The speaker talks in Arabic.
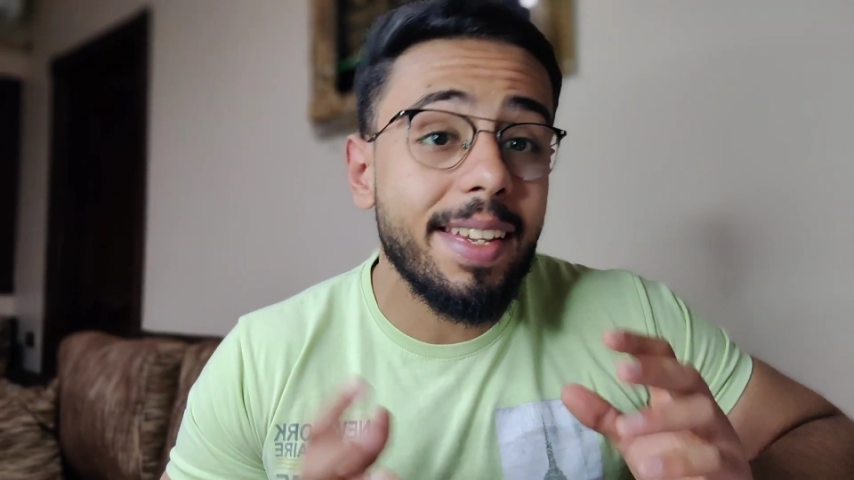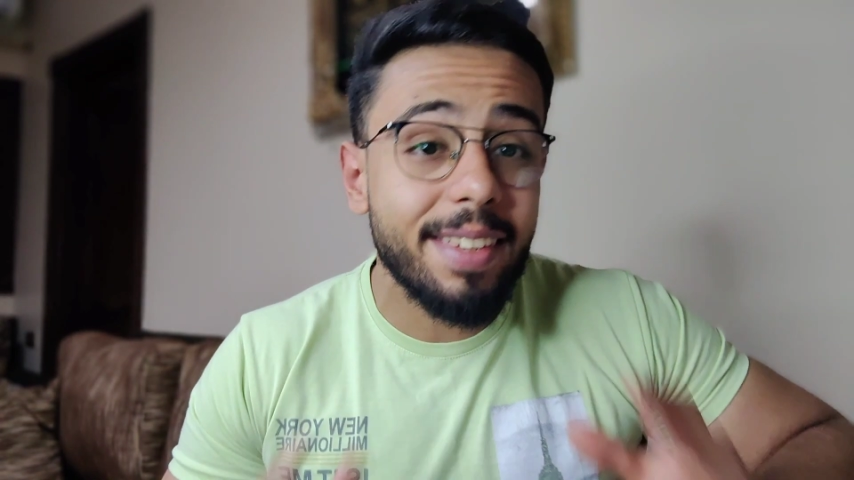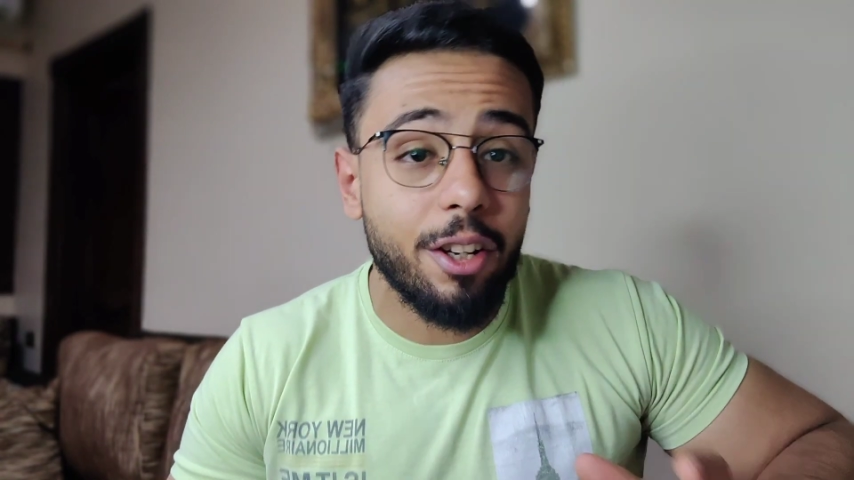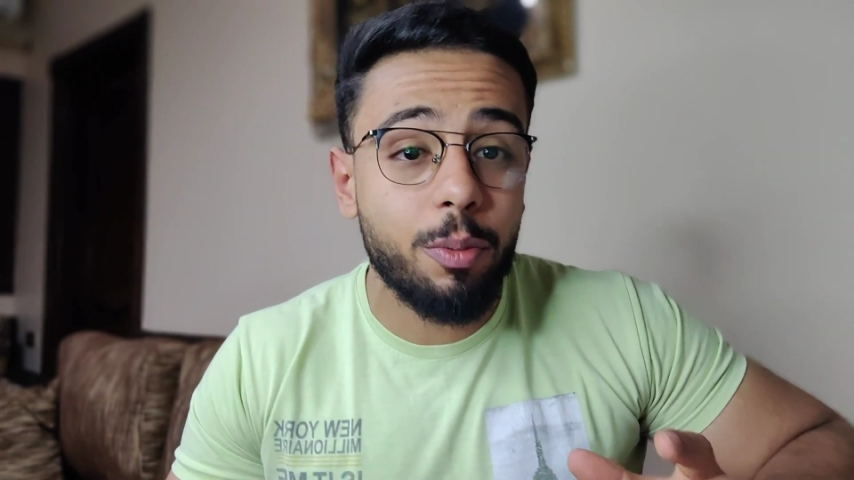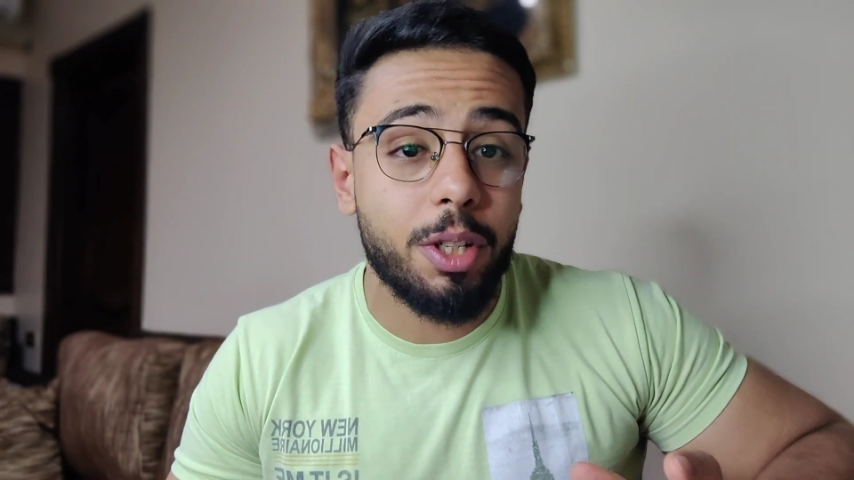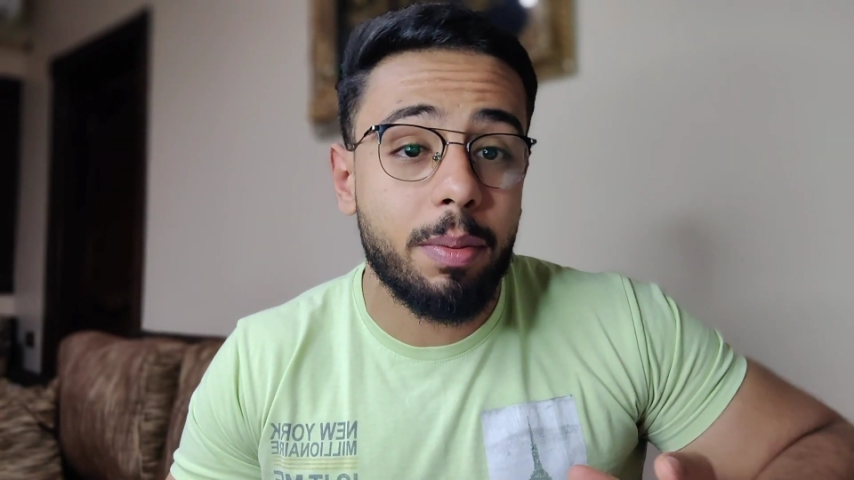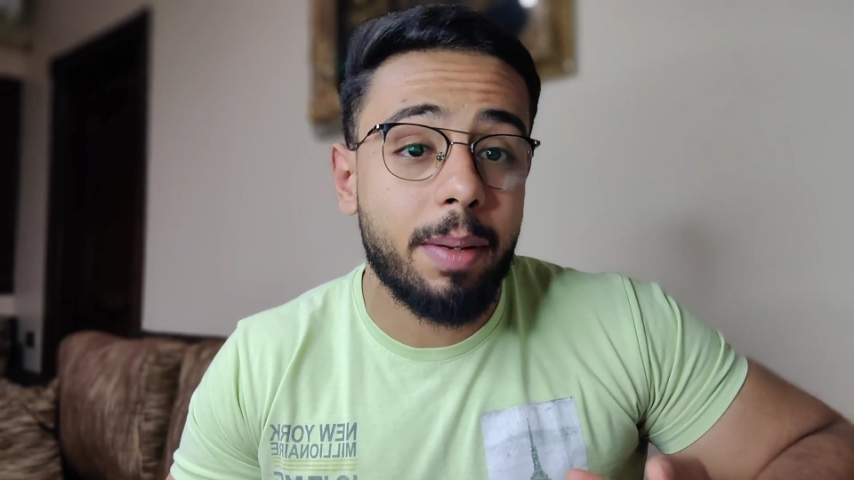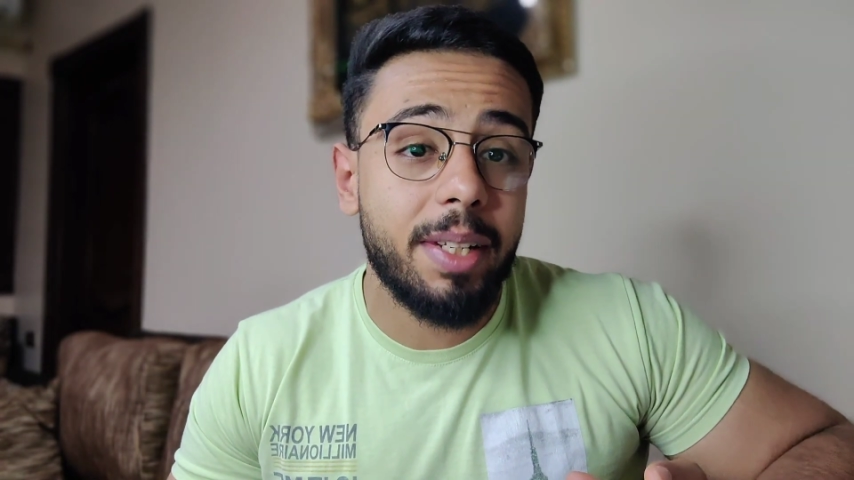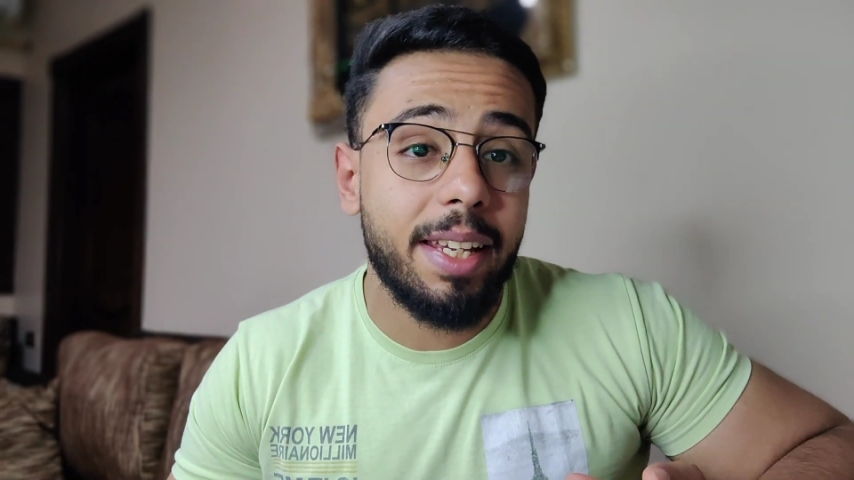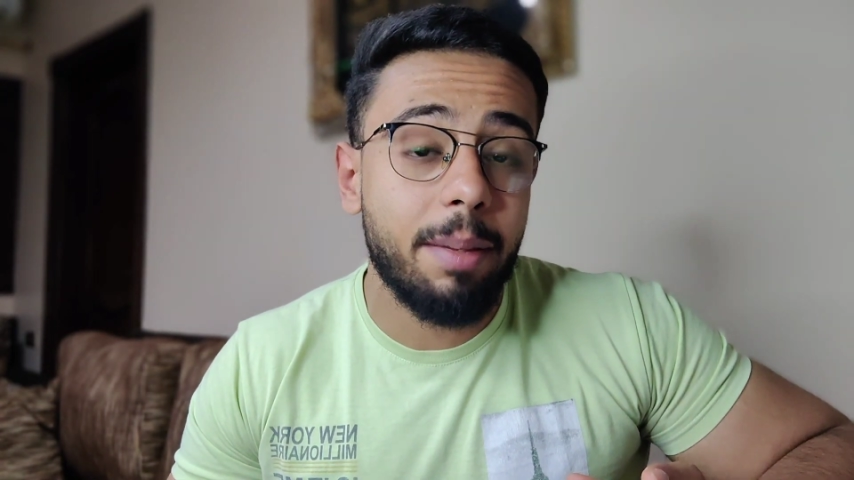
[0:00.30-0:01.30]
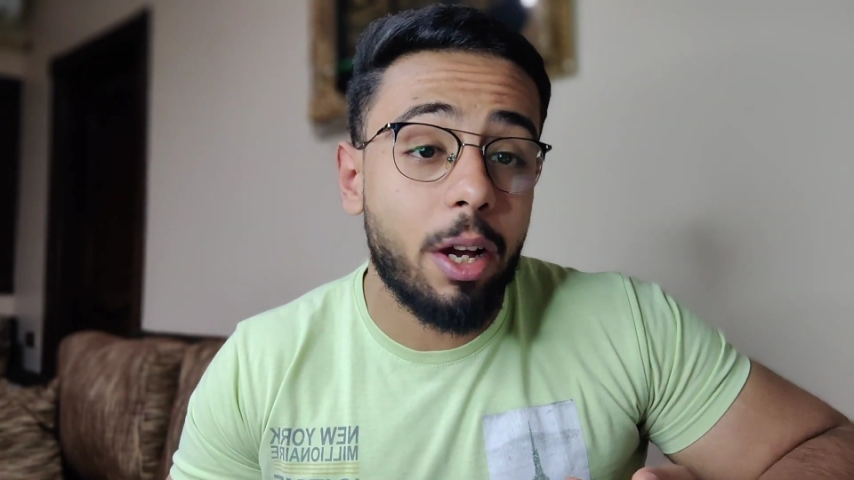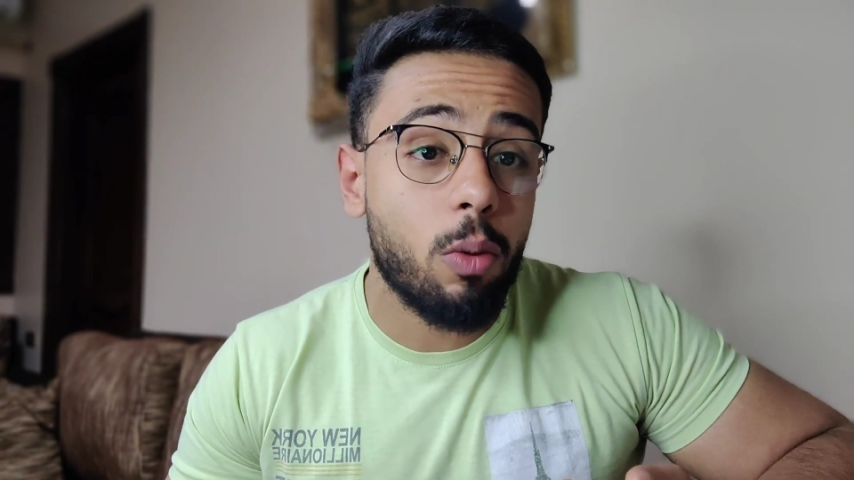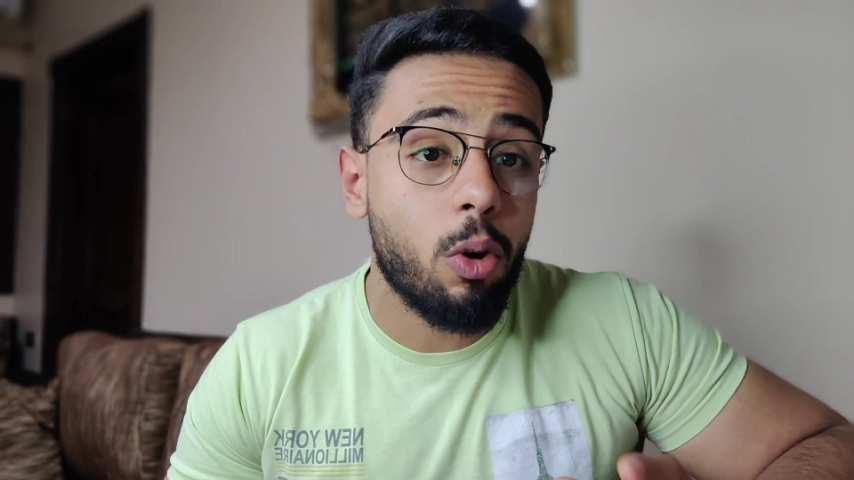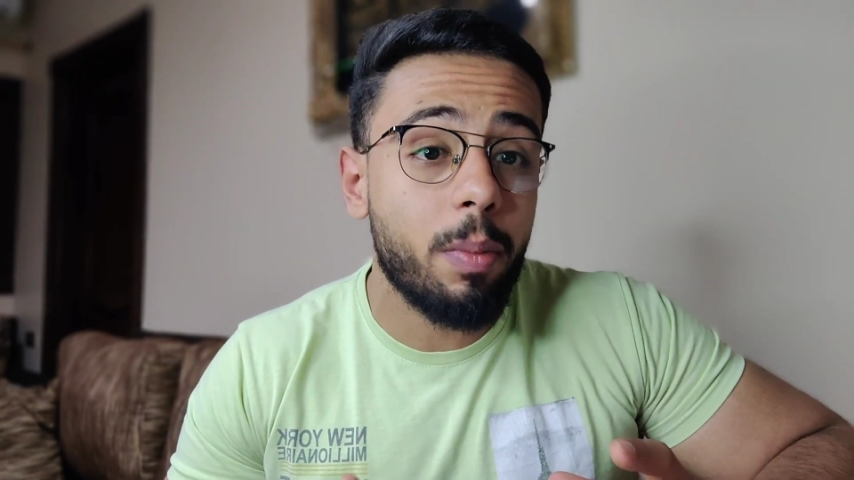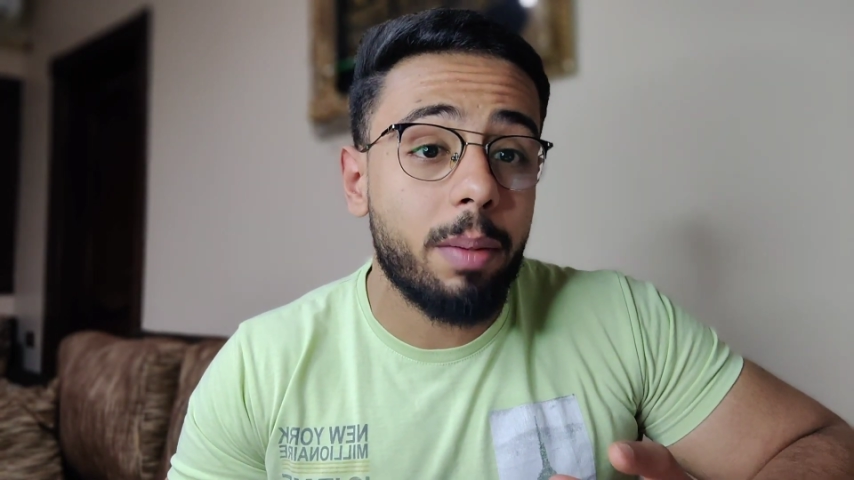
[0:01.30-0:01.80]
ازيكم يا شباب عاملين ايه
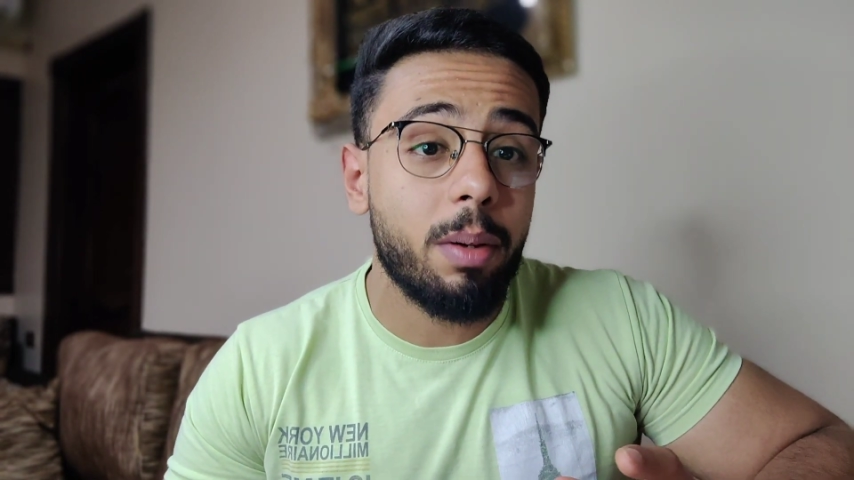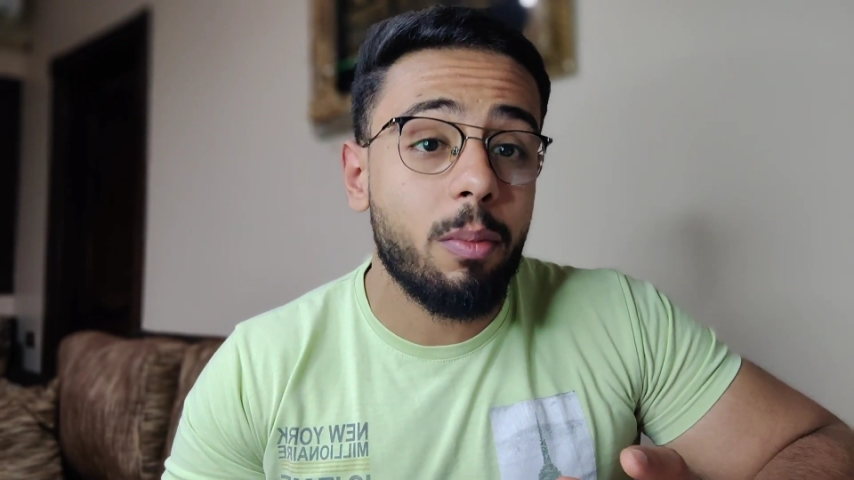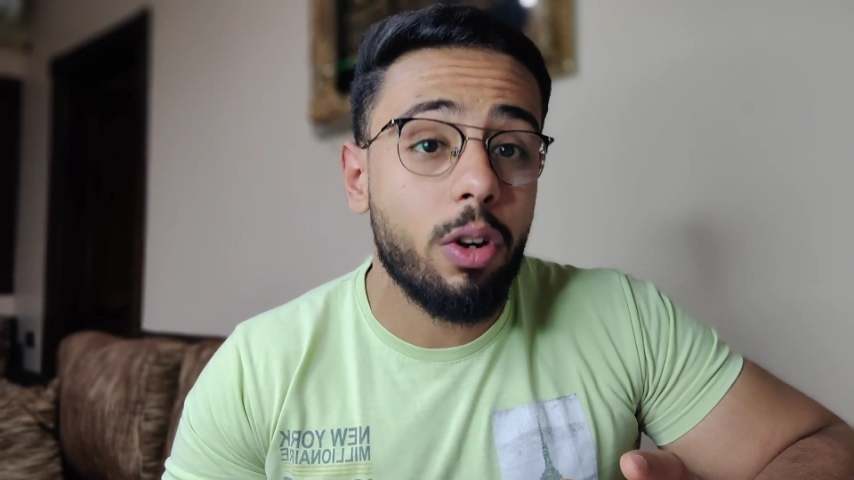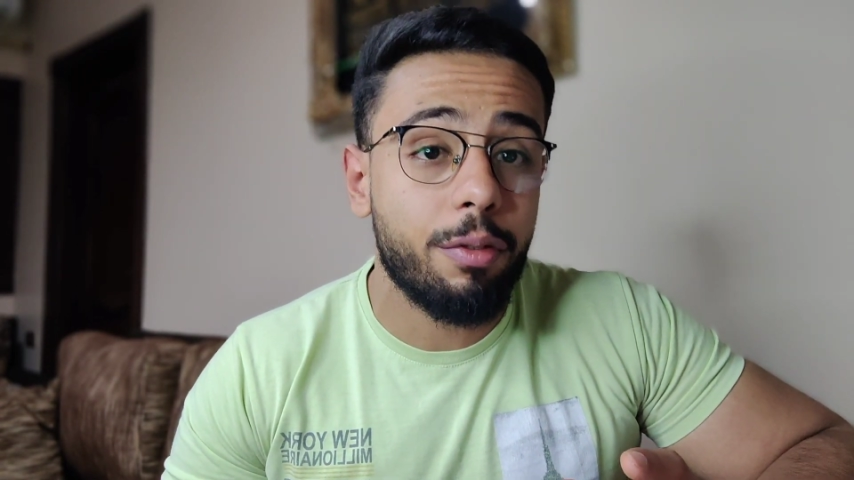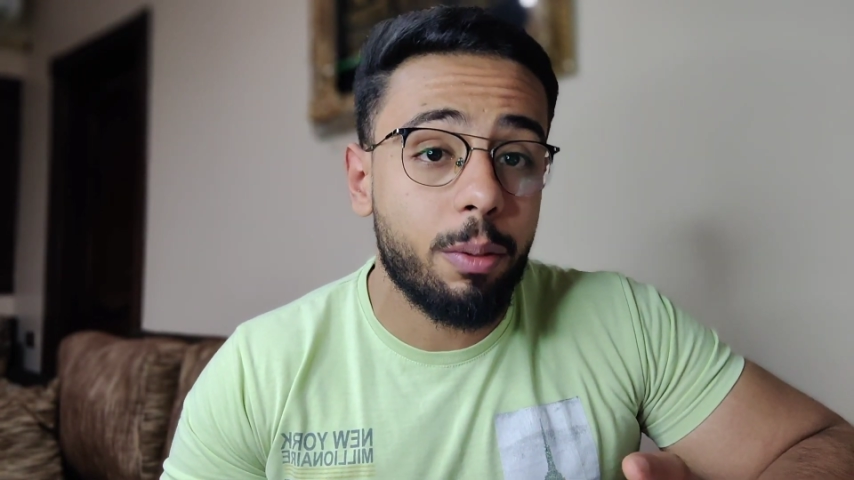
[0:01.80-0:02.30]
معاكم عمر من موقع